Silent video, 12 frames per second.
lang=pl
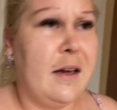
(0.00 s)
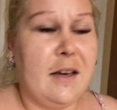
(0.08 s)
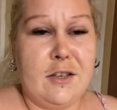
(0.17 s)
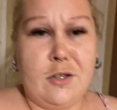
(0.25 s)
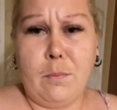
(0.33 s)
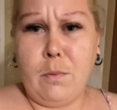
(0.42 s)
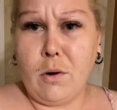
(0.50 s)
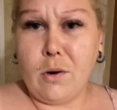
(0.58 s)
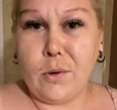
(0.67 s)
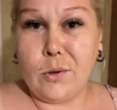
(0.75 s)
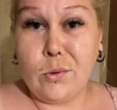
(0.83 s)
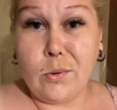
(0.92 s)
już to było
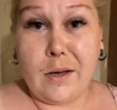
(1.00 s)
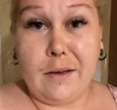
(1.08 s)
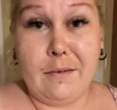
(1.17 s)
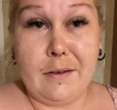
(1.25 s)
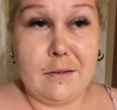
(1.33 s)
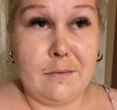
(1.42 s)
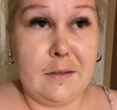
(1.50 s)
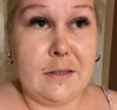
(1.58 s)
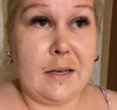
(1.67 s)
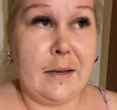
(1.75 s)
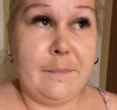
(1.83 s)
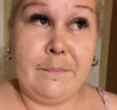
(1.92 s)
około drugiej, więc
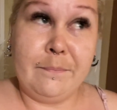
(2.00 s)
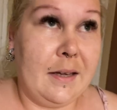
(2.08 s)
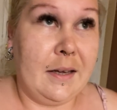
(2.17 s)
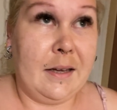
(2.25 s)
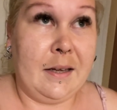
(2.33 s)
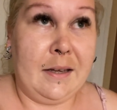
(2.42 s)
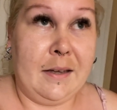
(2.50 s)
widzę yy,